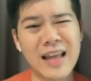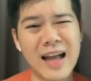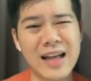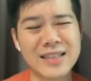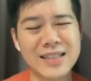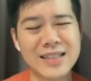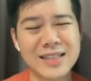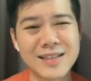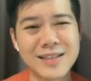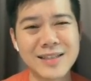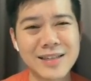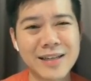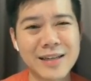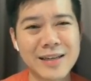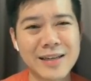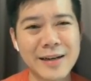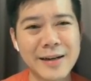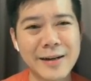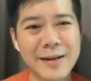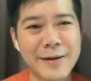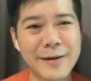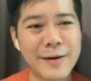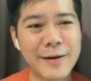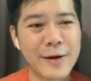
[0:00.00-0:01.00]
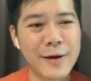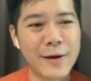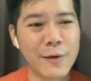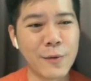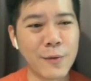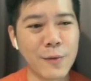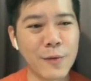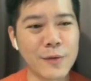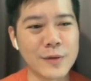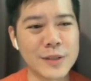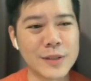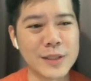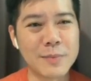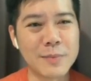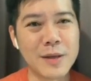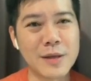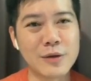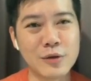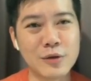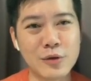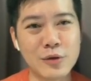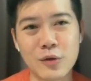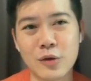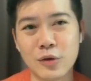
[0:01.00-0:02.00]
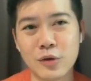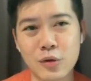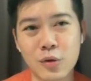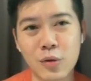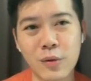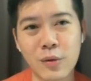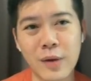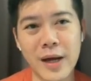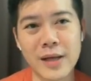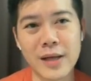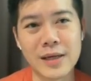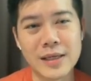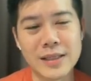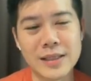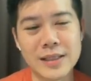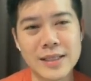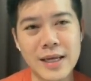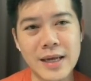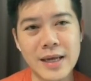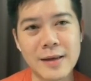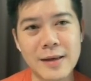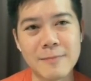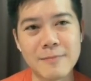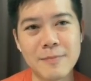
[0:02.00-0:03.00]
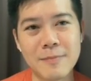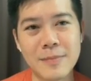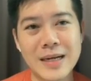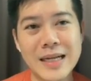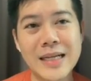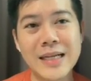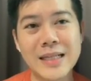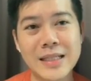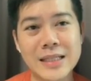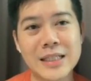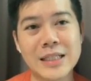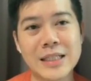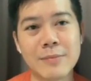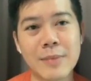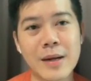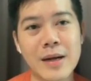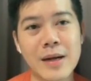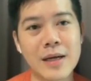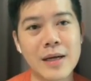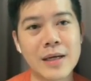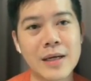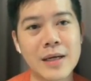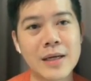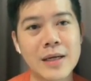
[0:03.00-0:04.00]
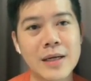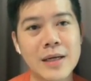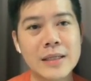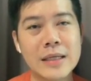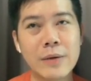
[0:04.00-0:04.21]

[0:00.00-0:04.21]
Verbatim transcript: 它是一个我这边举出来的一些例子罢了。